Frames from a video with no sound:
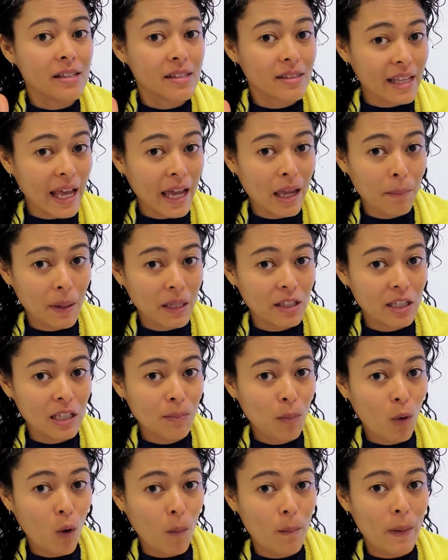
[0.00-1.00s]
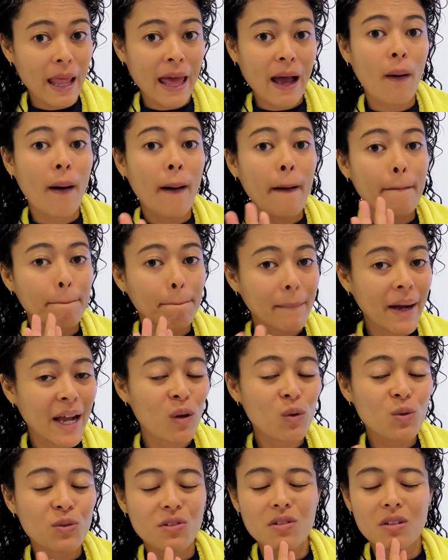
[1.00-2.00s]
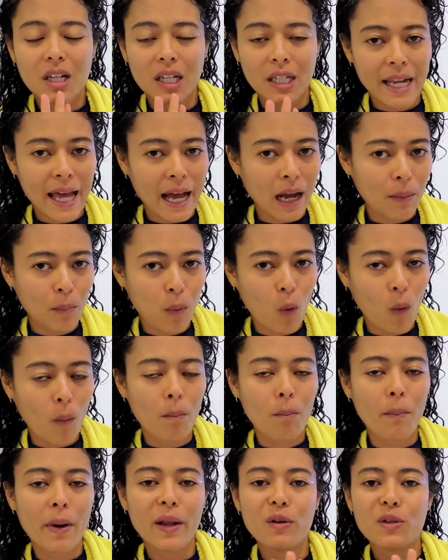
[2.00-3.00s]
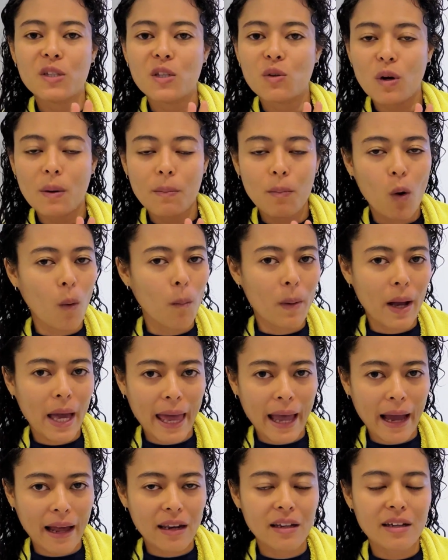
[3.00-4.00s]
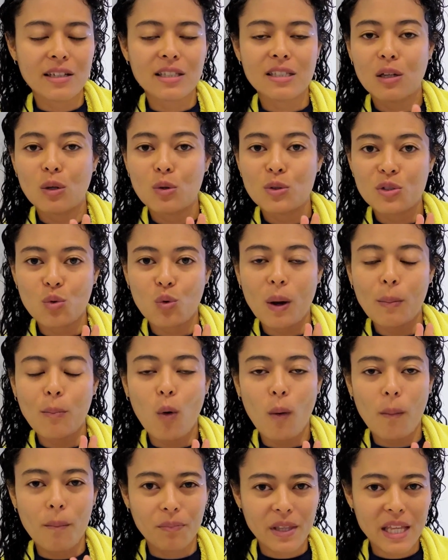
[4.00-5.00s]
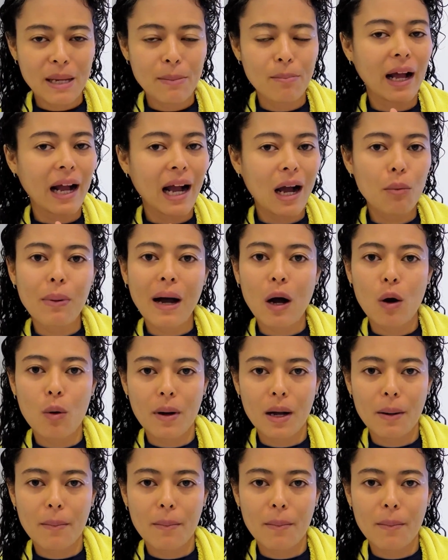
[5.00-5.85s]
ใส่ไปที่ผมแล้วไม่รู้สึกหนักผม ไม่รู้สึกว่าผมแข็งเลย จะรู้สึกว่าผมนิ่มแล้วก็เบา